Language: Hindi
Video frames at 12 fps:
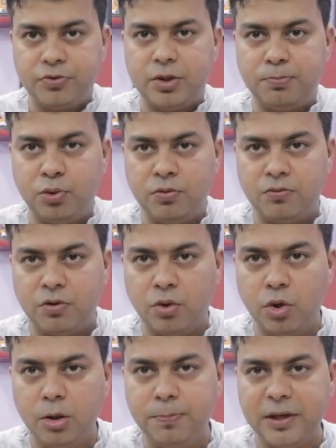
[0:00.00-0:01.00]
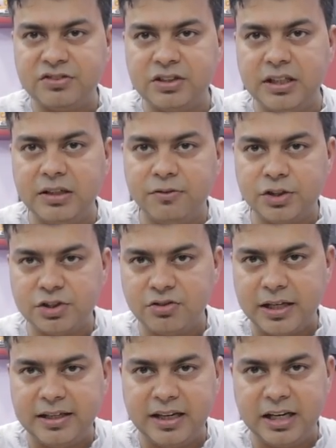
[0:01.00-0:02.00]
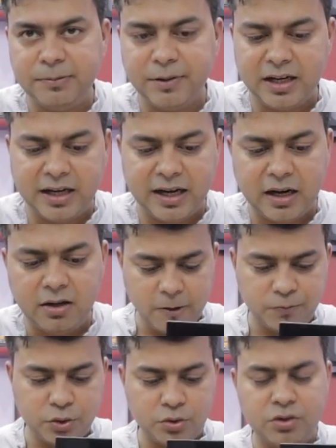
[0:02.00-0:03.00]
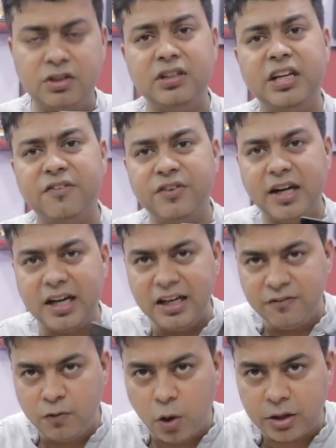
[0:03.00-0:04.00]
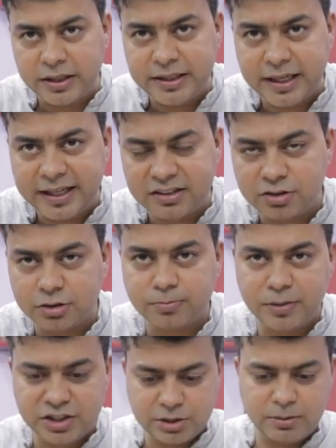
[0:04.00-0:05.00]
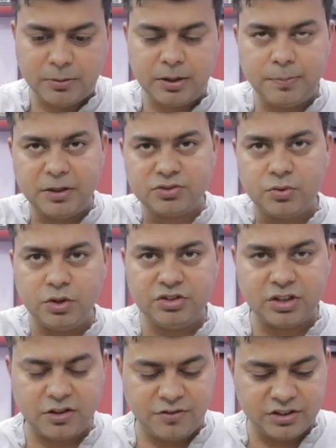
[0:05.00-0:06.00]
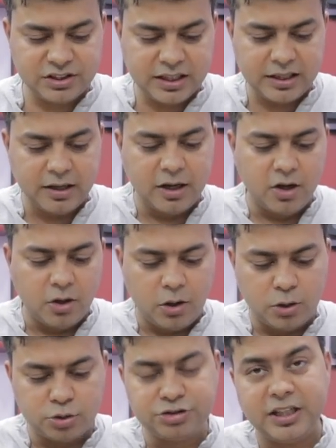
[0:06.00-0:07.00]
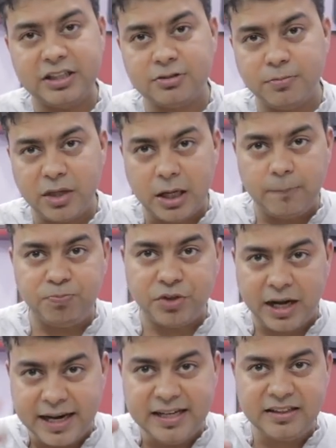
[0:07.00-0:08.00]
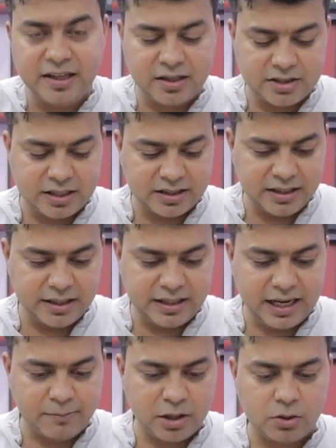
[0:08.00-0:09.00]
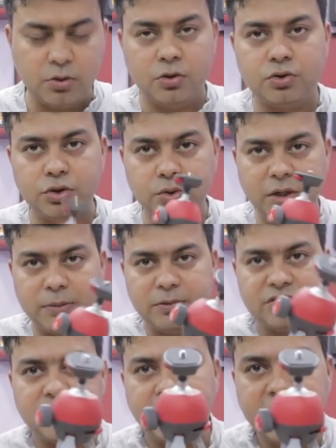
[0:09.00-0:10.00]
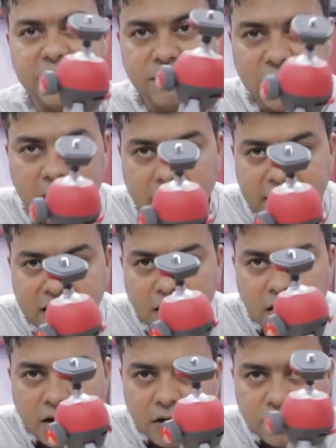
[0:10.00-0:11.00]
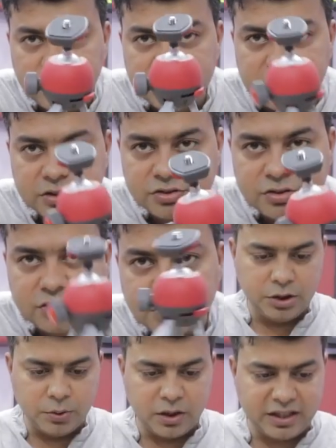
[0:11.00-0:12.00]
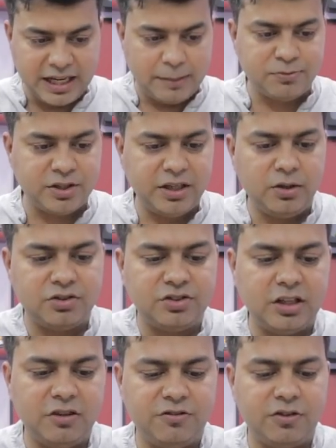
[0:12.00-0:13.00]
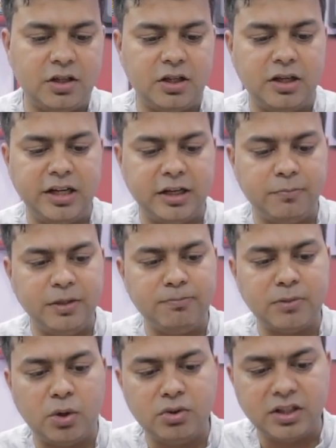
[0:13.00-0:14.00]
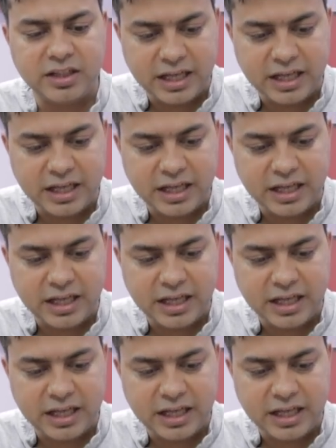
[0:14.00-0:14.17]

द ओल्ड पिक्सी विच इज़ लाइक यहीं पे रहेगा तो डेफिनेटली ब्लॉगिंग के केसेस में जब आपके पास कोई सरफेस है और उस केस में आप हाइट देना चाहते हैं कैमरा को तो यू कैन बेसिकली गिव अट हाइट विद दिस यू आर कैप्चरिंग योर सेल्फ लेट मी माउंट द